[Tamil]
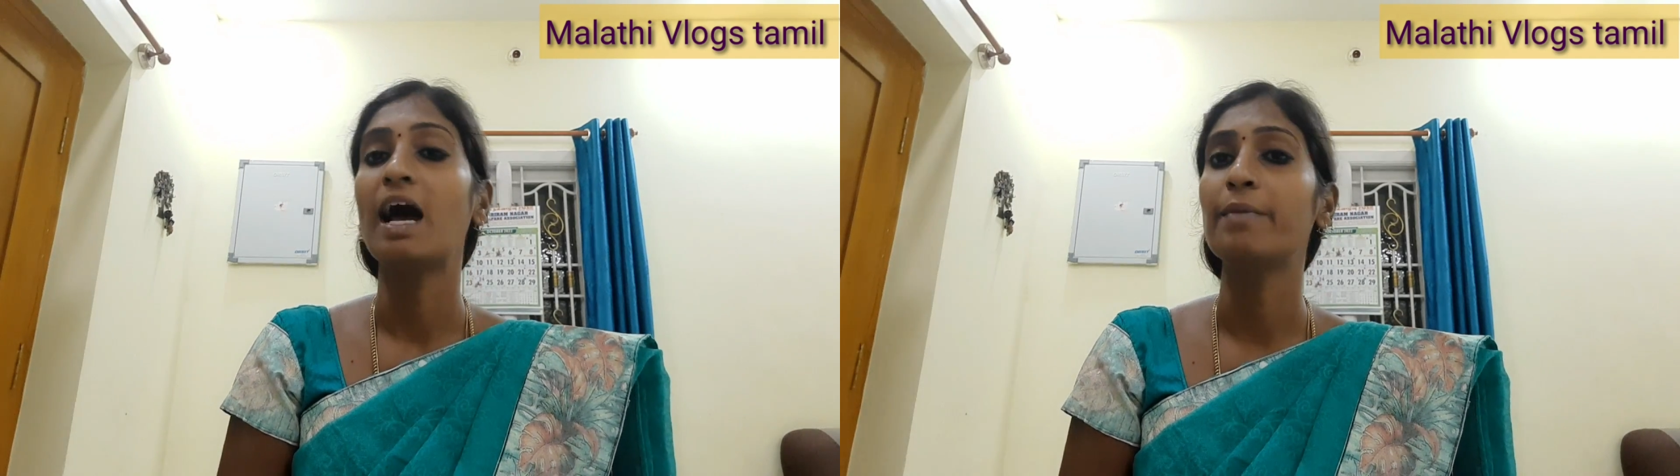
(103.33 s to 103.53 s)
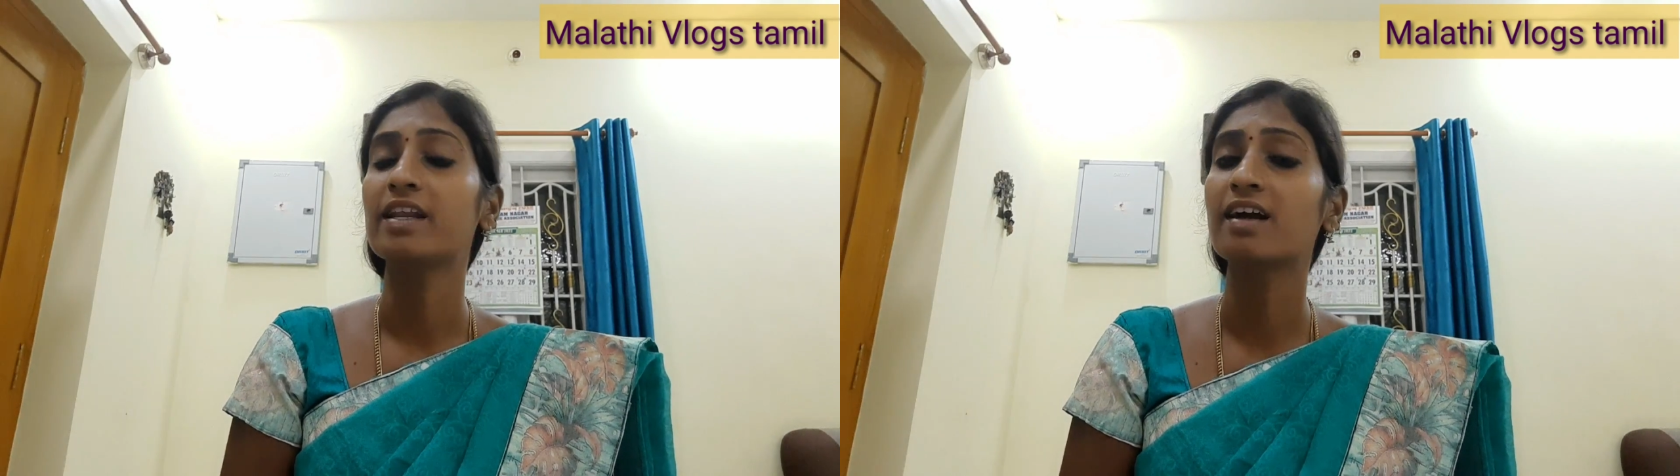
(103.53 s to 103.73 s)

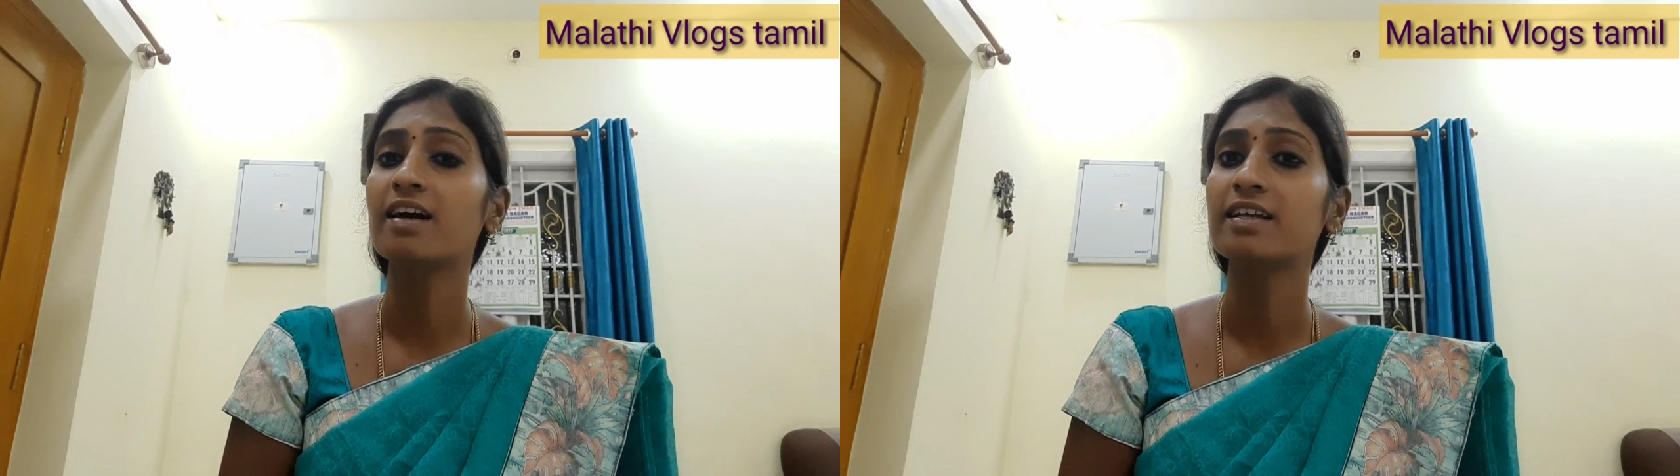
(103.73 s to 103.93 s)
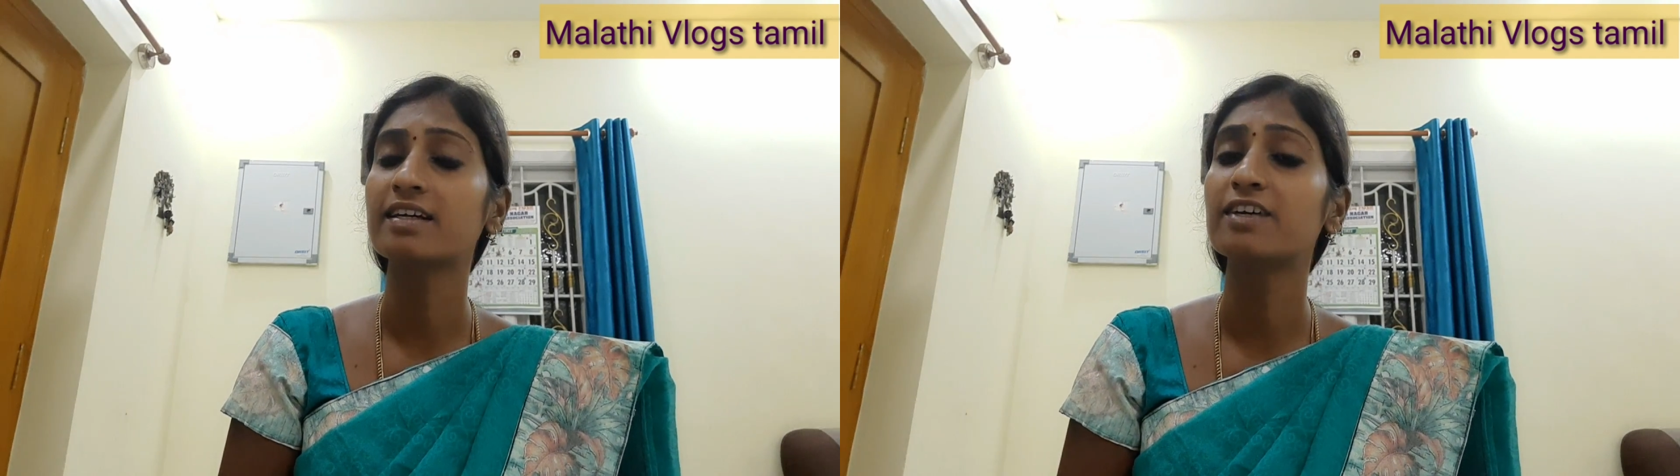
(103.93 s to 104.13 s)

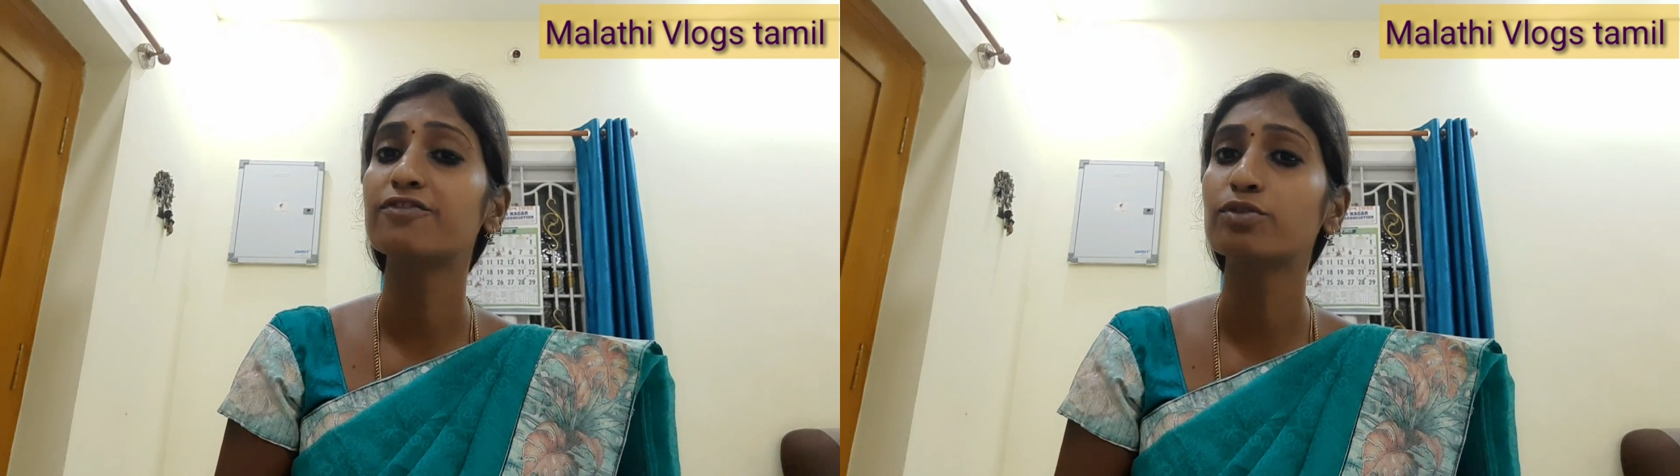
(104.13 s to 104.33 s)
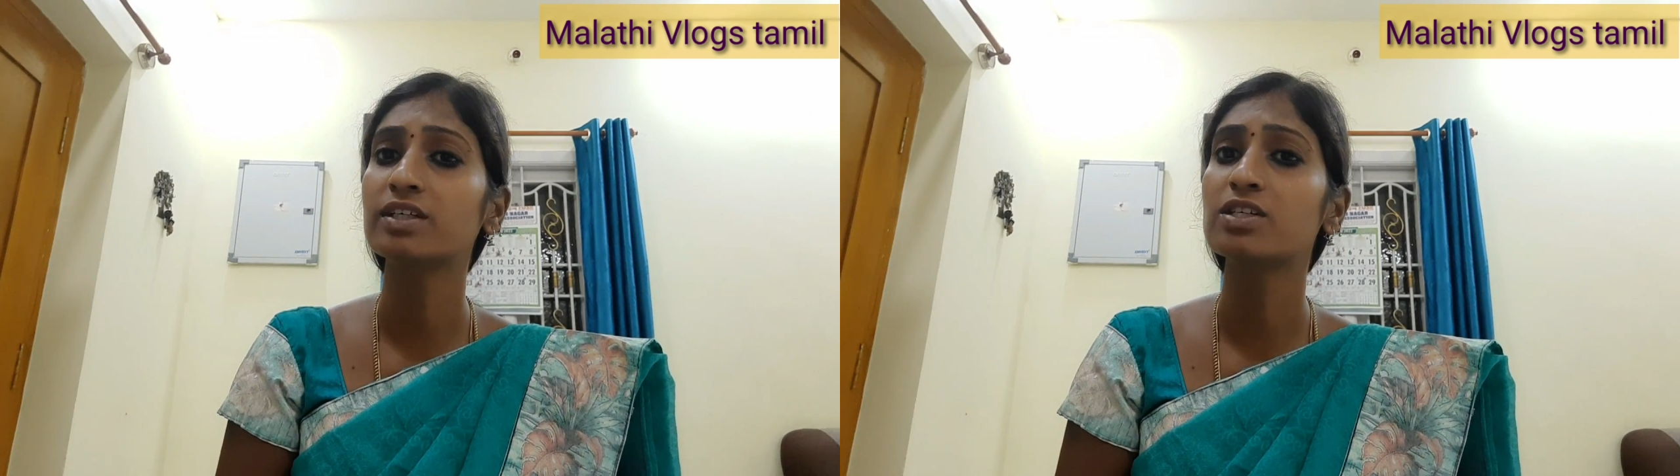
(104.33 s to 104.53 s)
அமெரிக்காவில் இருக்க
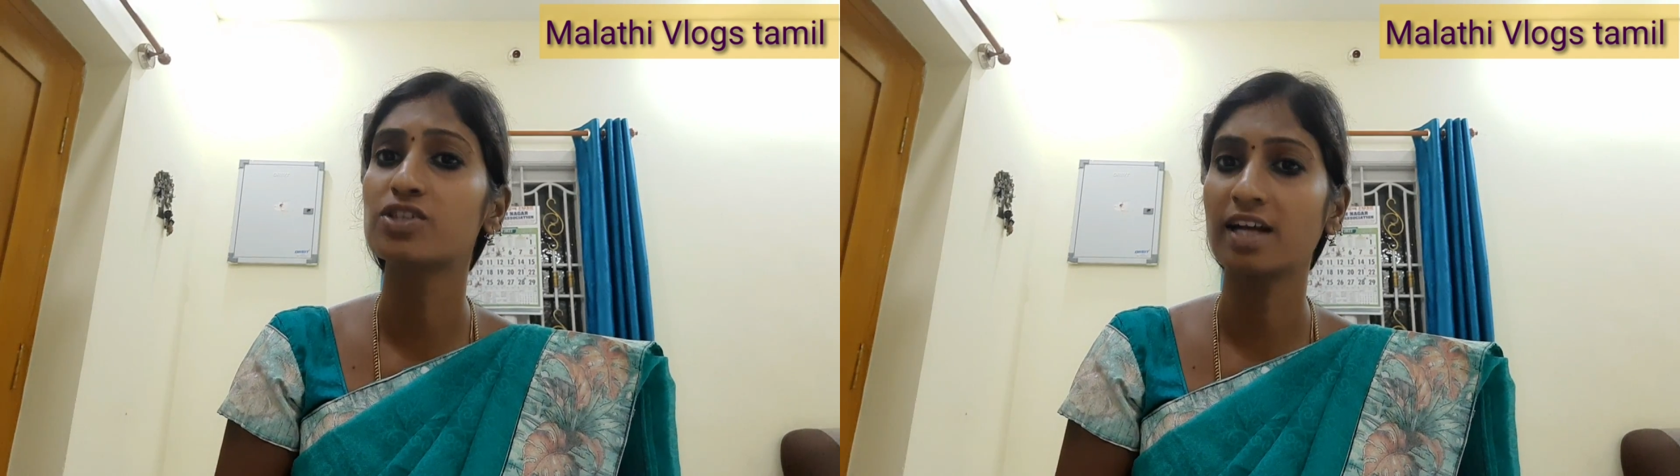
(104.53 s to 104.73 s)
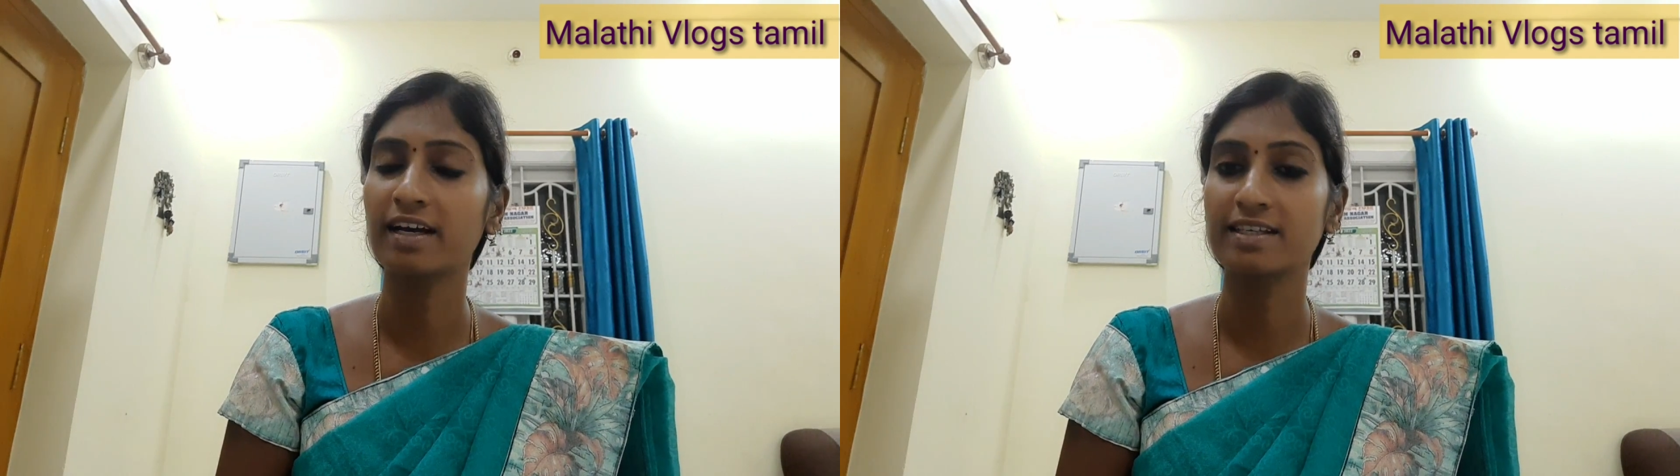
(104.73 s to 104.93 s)
ஃபுட் அண்ட்
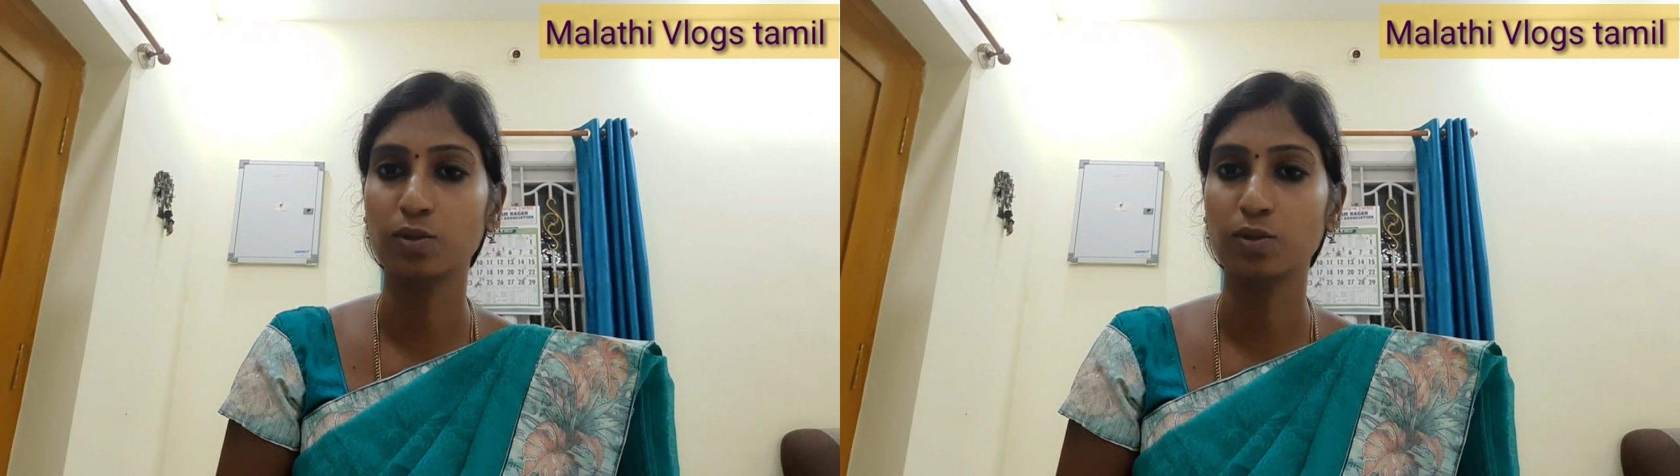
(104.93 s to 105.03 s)
ட்ரக்